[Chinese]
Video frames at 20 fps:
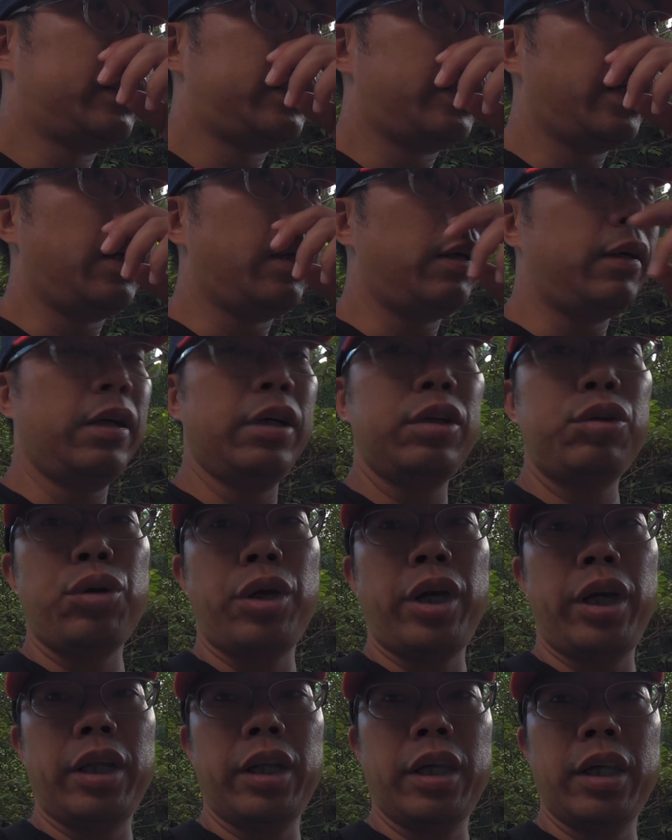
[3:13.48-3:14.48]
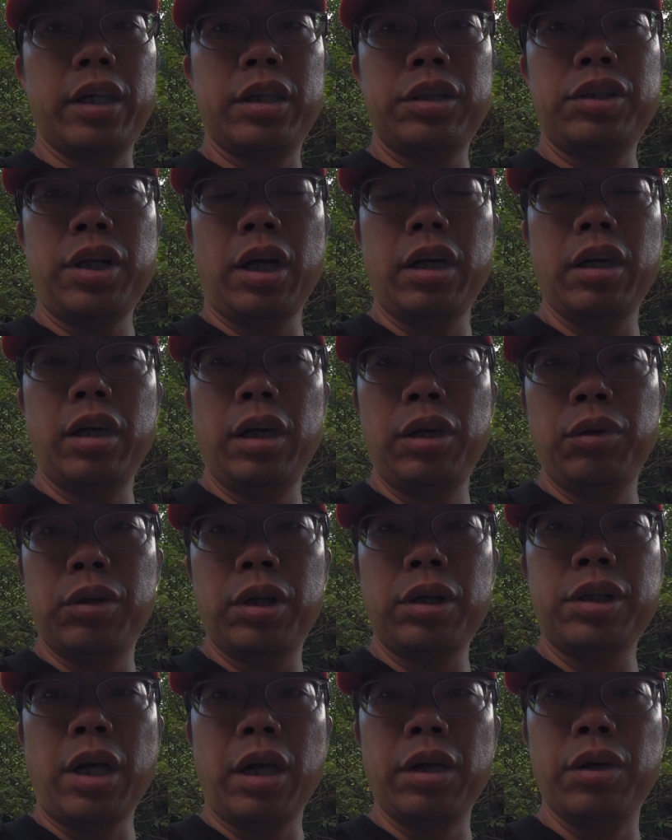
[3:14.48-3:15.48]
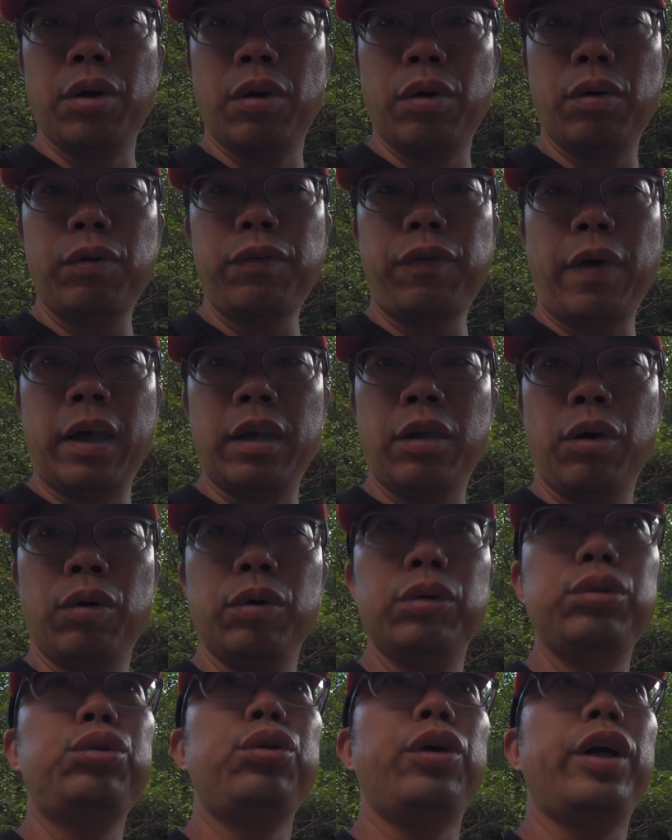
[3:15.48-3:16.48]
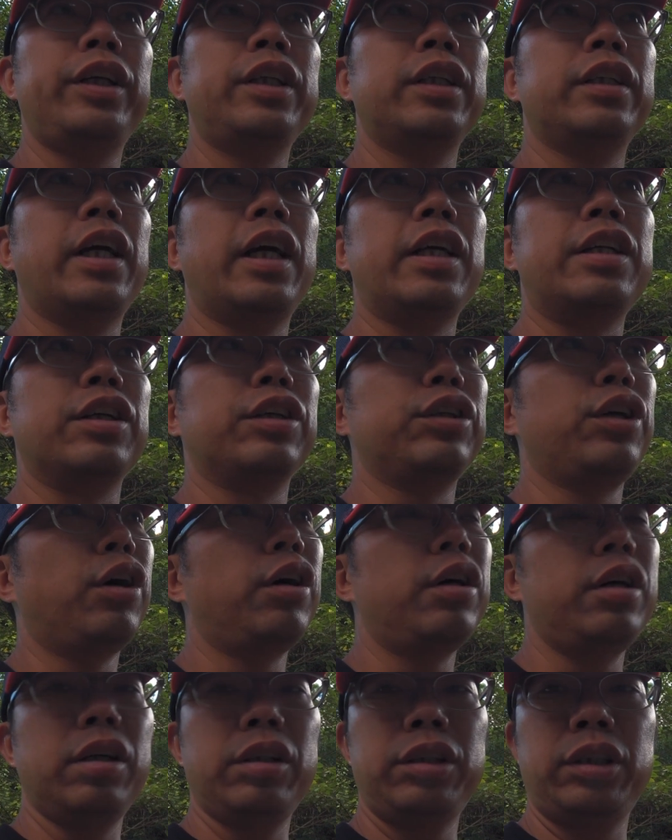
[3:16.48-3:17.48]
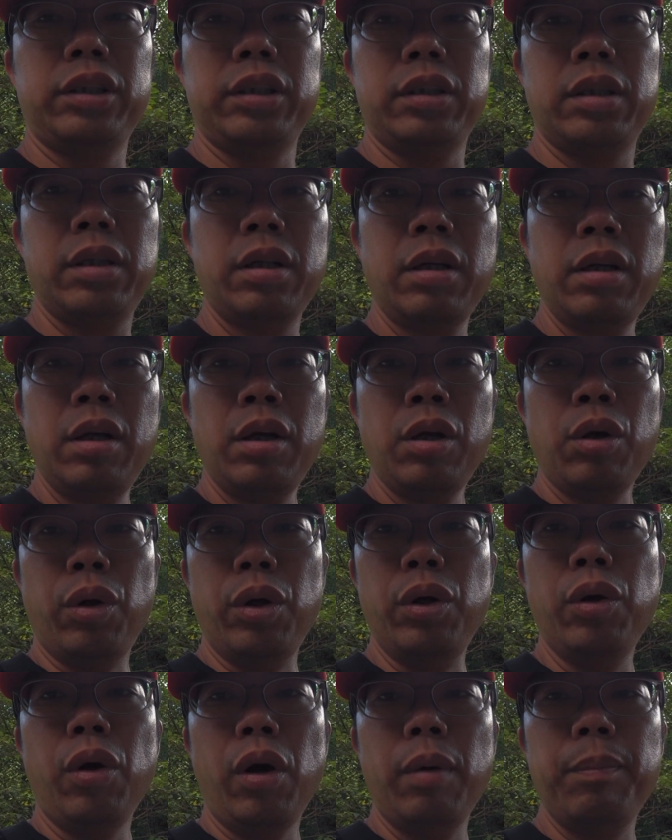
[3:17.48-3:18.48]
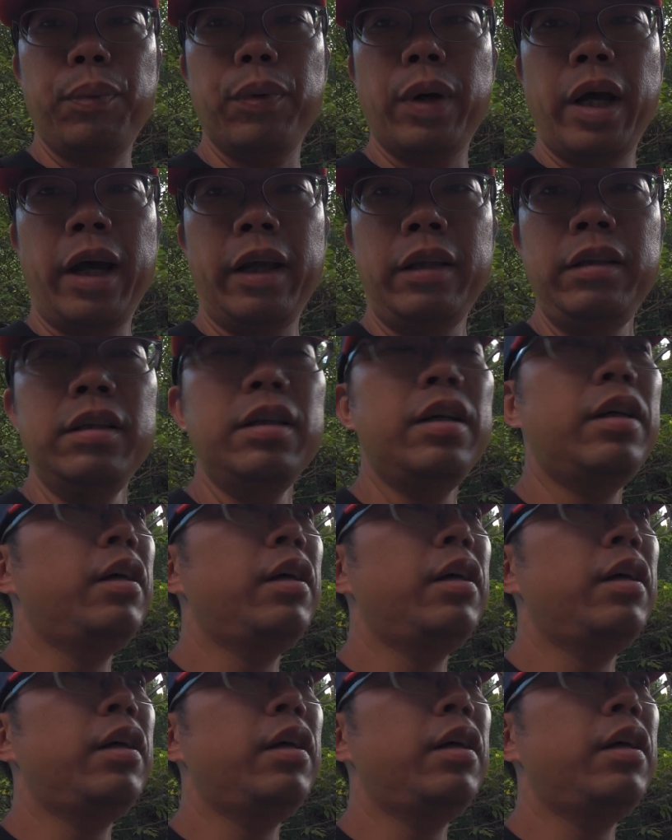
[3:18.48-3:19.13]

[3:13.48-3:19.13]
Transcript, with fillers: 这个河水的上河流的上游发了洪水，现在整条河是浑黄不堪，